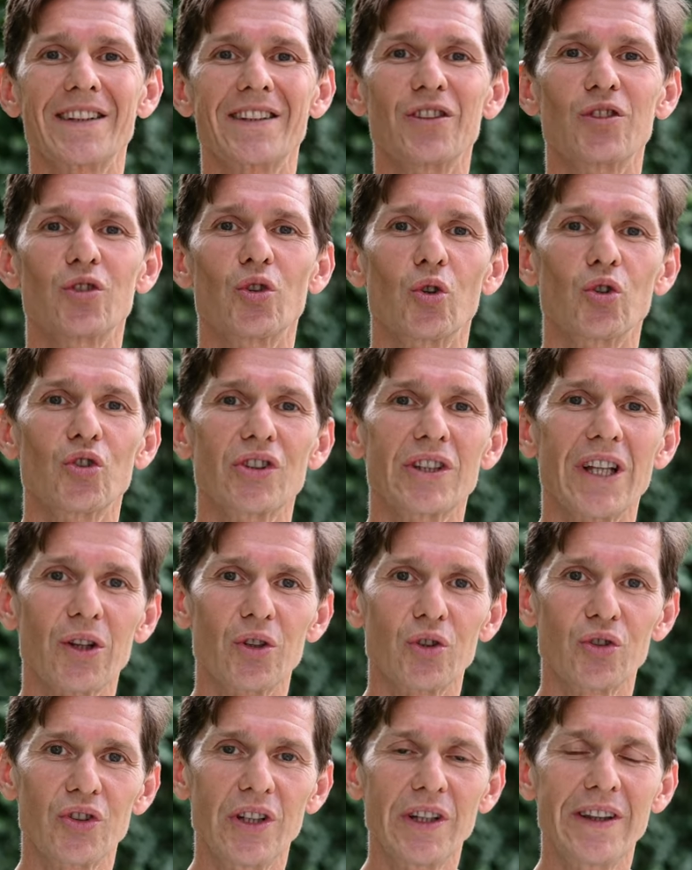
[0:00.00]
se sono
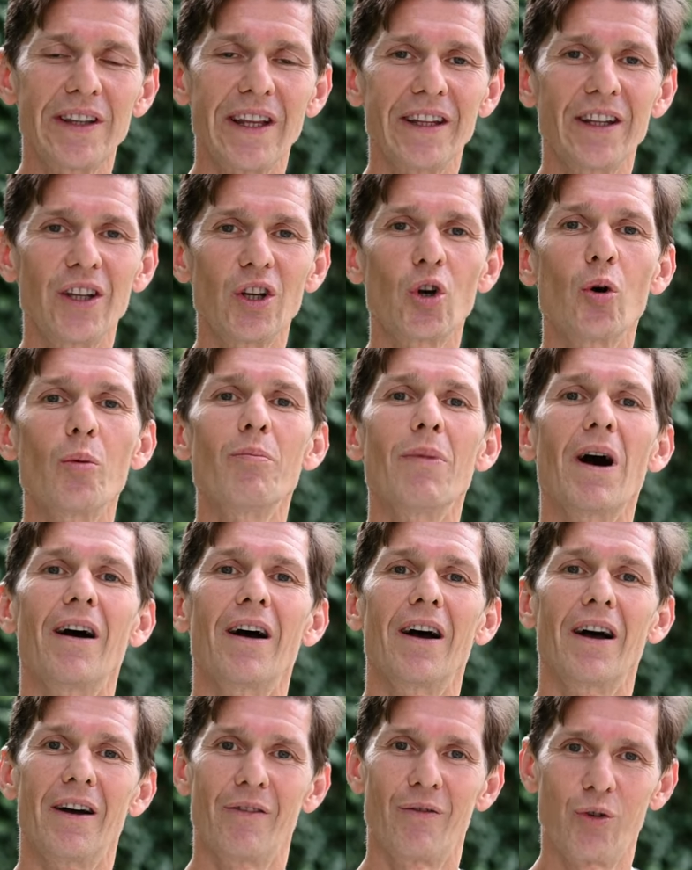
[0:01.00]
stato sintetico
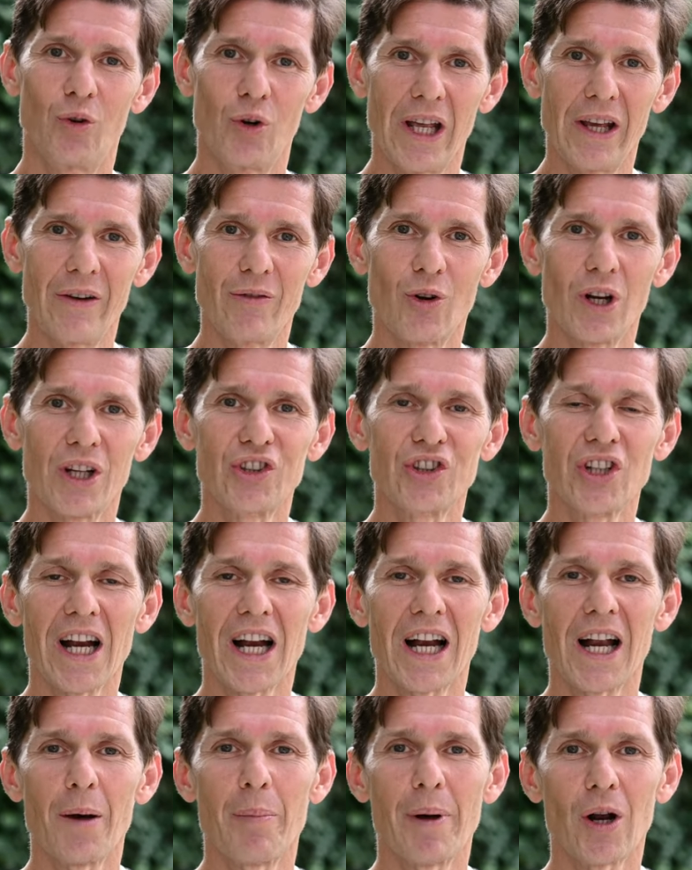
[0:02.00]
ma eh, volevo
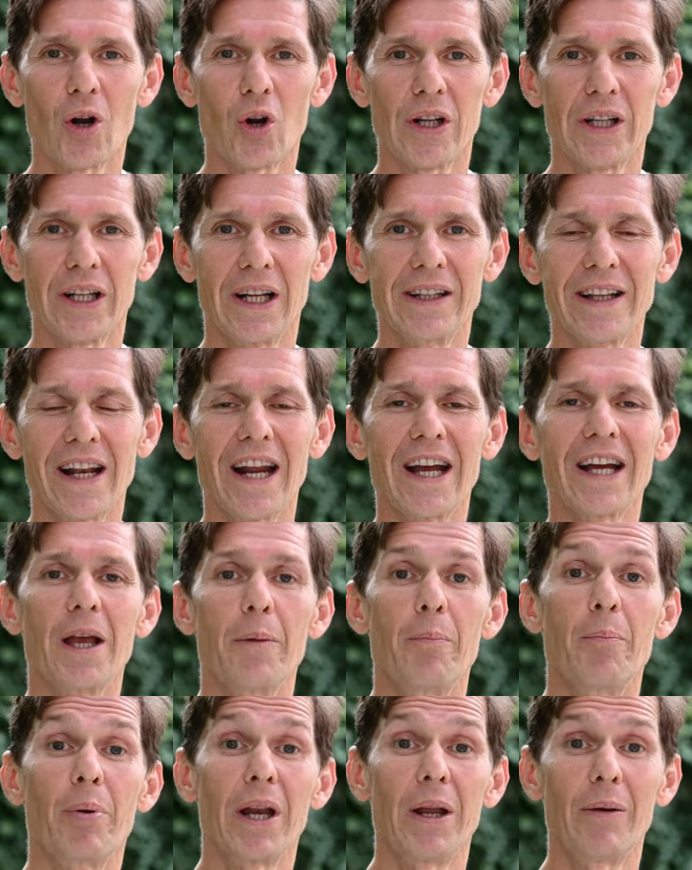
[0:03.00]
lasciare la parola ad Andrea
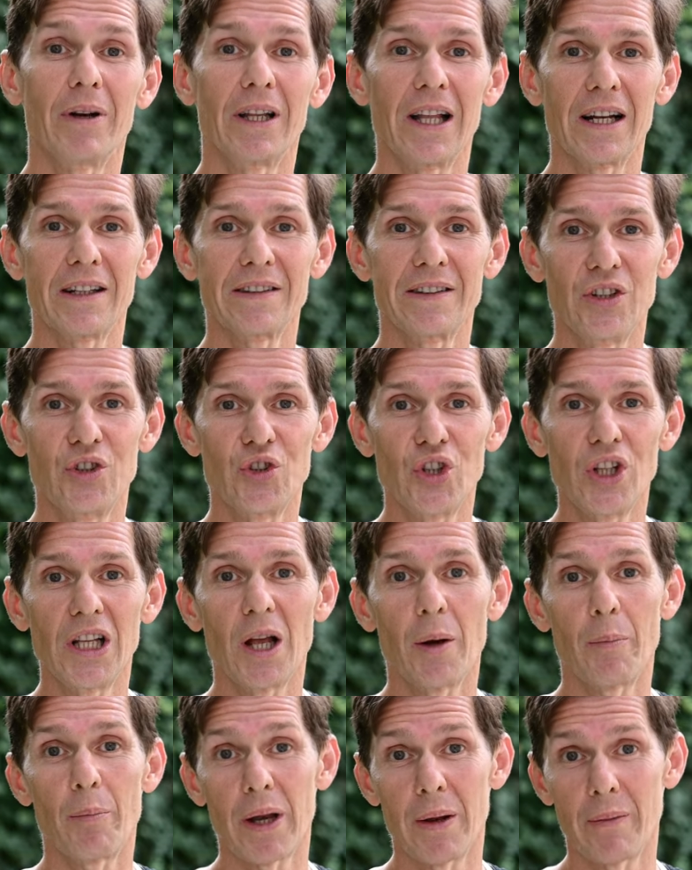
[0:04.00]
che prima della
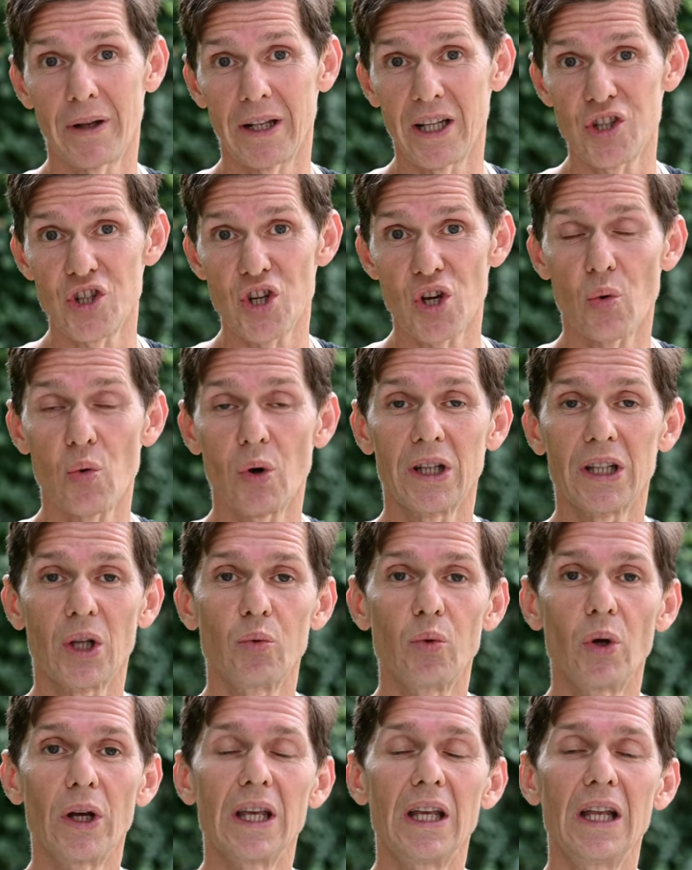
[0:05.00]
Sicilia, prima dei
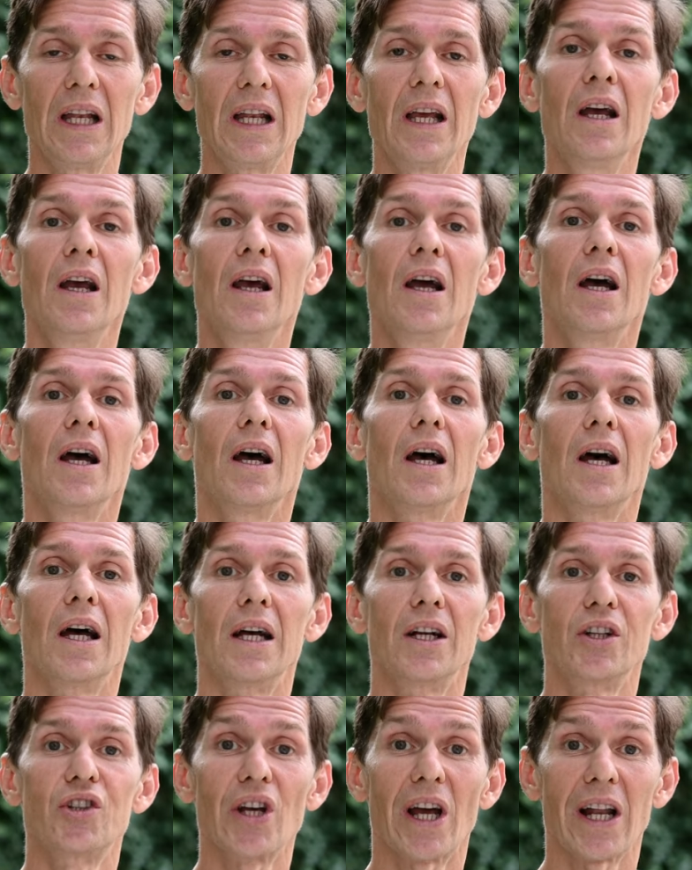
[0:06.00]
52 kg,
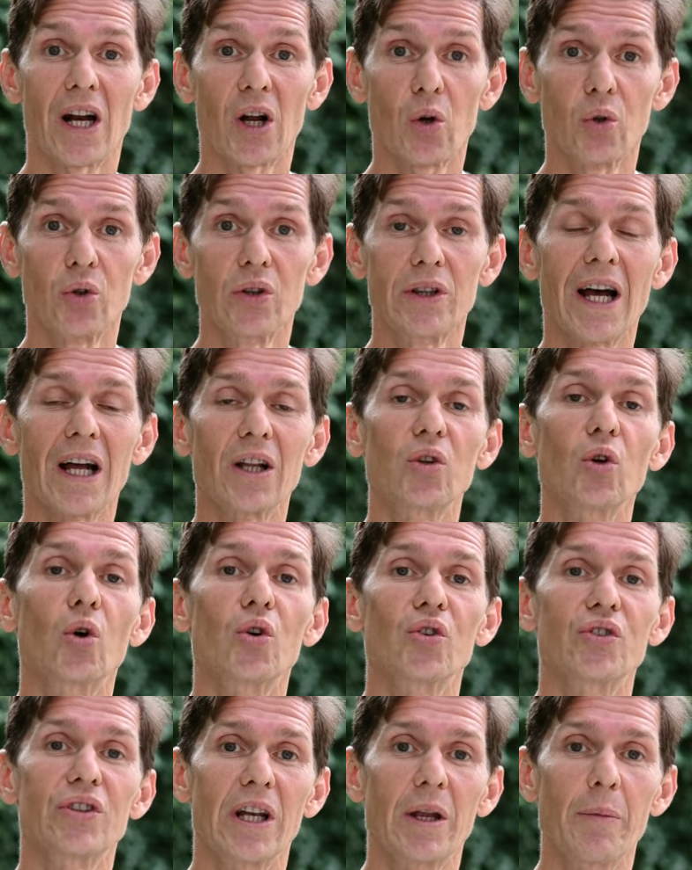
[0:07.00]
eh, ci ha raccontato
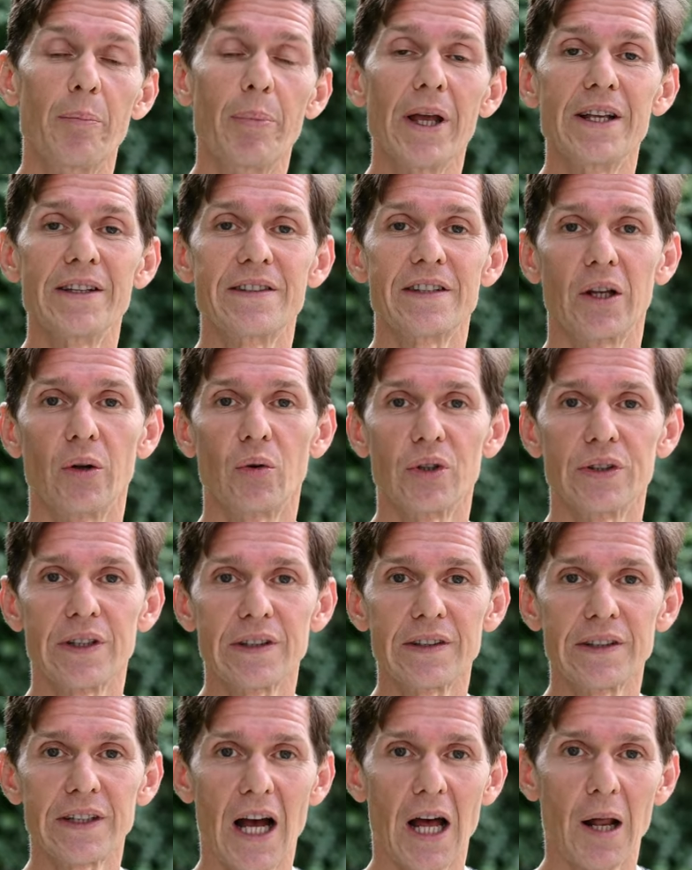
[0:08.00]
cosa ne pensa di
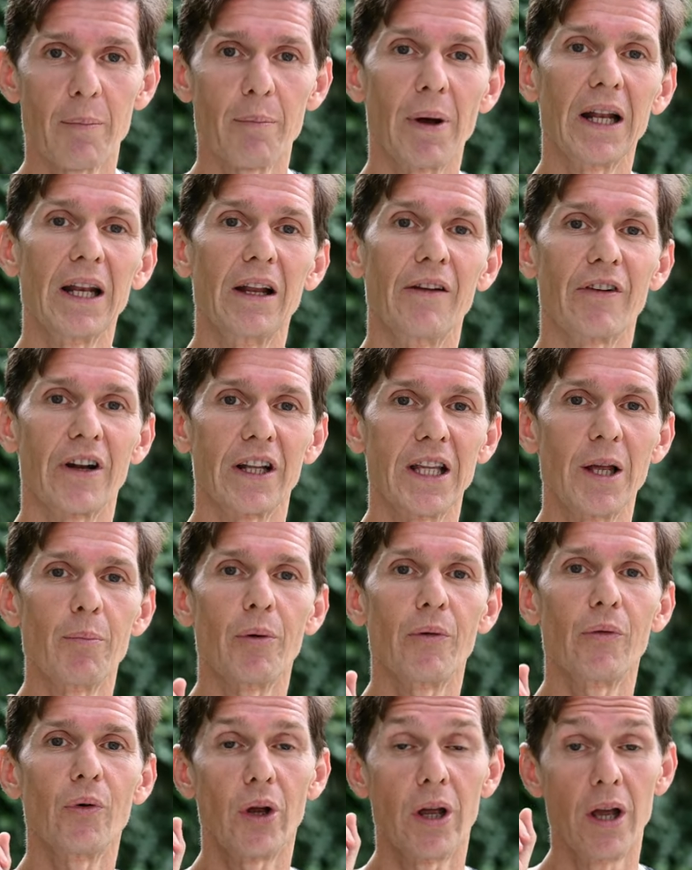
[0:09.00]
questa scarpa, nel
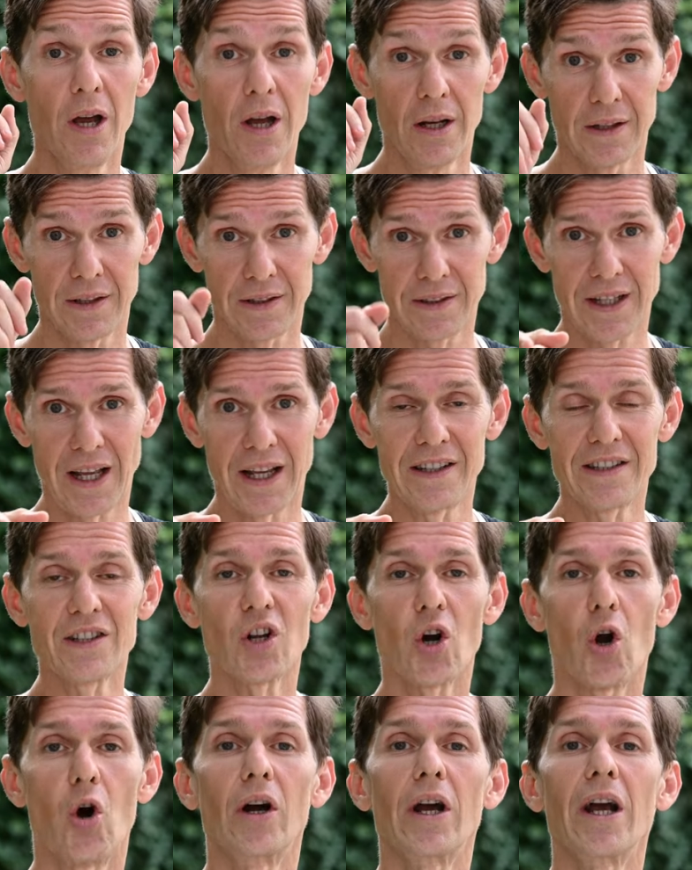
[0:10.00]
frattempo voi stay
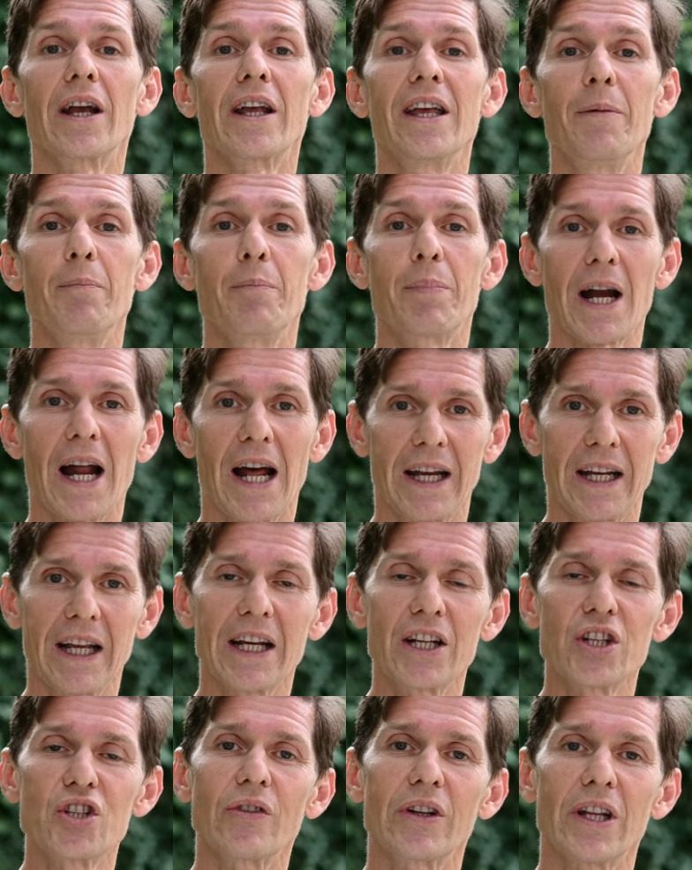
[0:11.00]
strong, keep
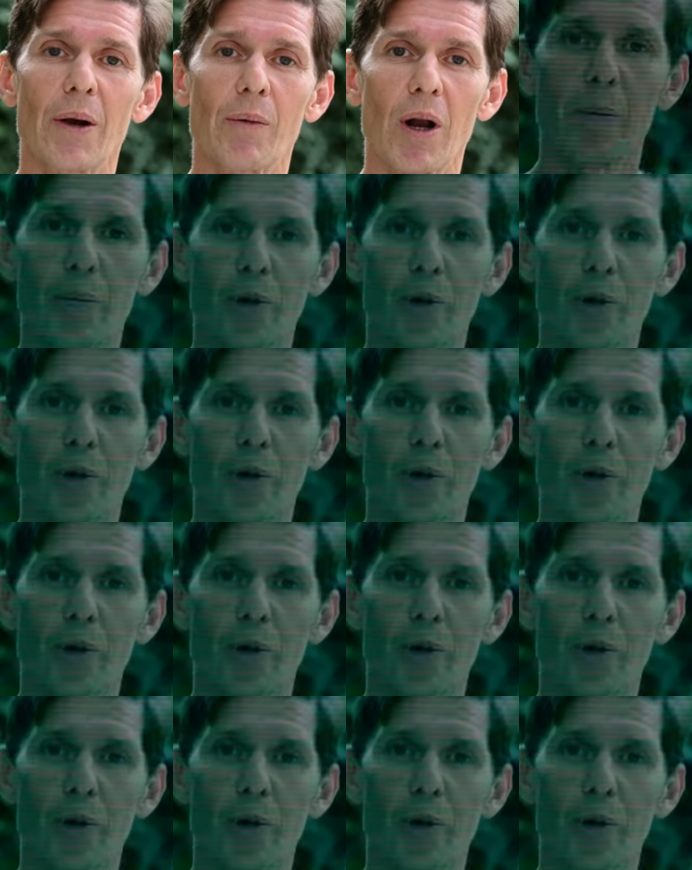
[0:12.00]
running e ci vediamo alla